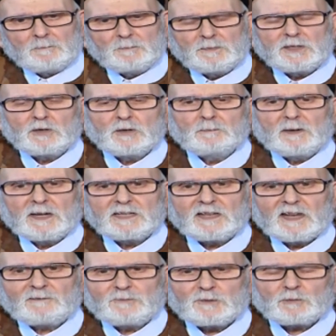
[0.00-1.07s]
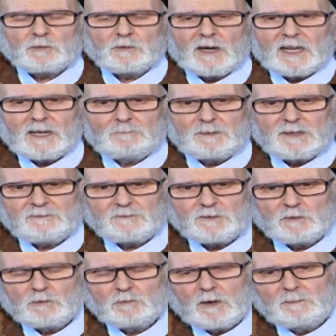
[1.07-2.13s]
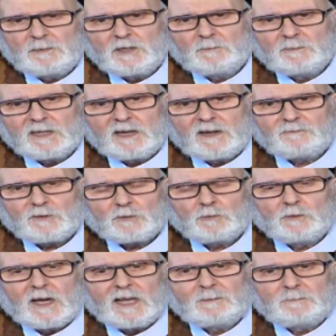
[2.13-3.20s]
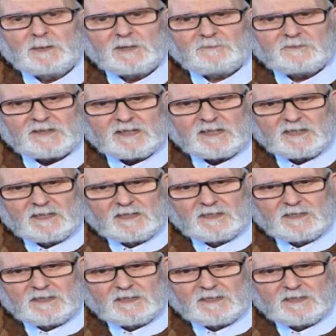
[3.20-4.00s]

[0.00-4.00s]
منهم من يلفظه البيفيو ومنهم من يلفظه البيفي